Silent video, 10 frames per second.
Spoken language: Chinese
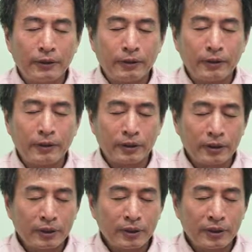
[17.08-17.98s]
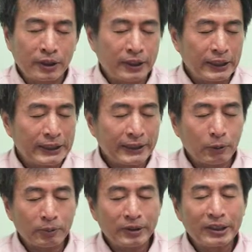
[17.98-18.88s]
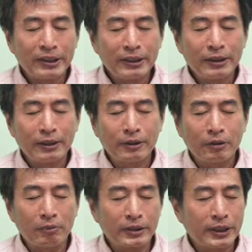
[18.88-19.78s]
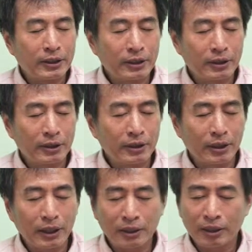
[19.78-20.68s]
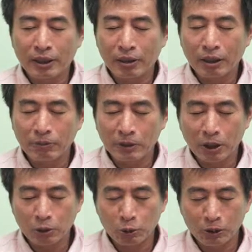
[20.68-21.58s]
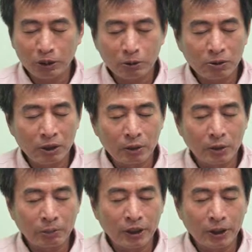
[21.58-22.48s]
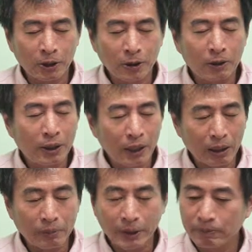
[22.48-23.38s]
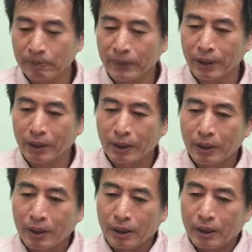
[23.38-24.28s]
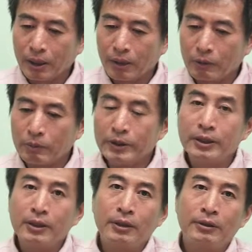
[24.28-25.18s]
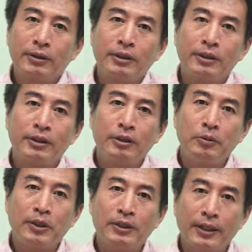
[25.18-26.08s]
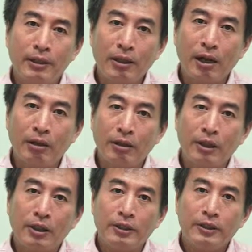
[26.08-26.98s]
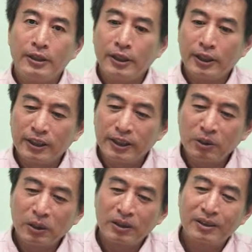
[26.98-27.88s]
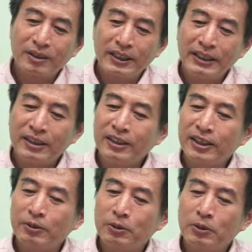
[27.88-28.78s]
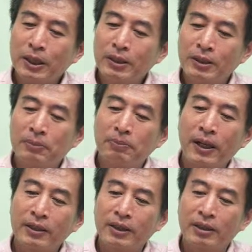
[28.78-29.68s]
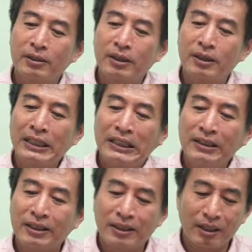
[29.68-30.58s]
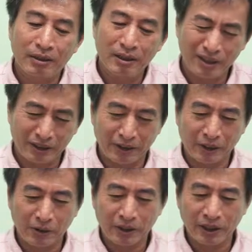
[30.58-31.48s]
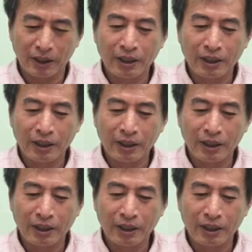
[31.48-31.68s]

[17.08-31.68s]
时时的警醒我们自己。我们在这里献上感谢祷告，奉靠主耶稣基督的名求，阿门。好，我们今天是十一月三号。今天的经段是以西结书二十八章的第一节到二十六节，